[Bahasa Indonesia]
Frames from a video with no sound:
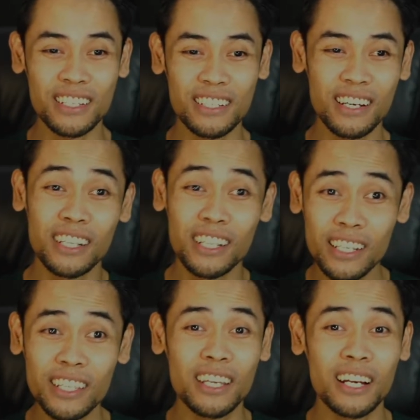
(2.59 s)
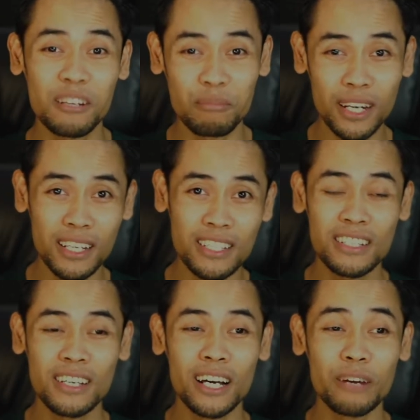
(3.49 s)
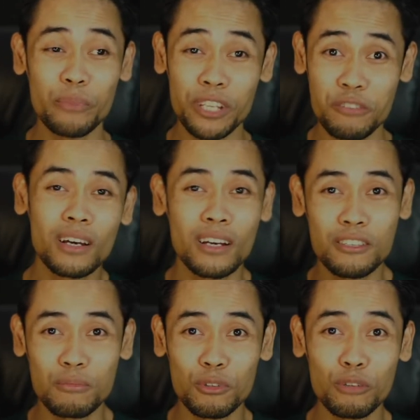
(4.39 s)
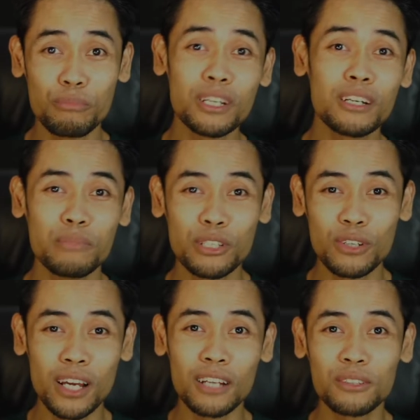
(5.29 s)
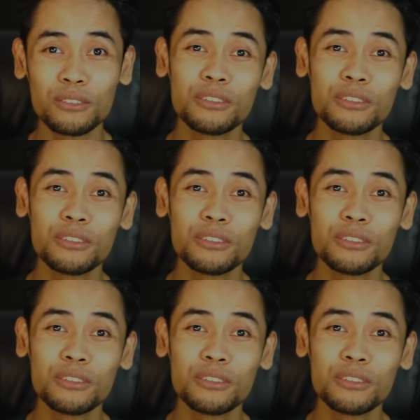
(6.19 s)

Kali ini kita akan bahas page speed sebelumnya minggu lalu.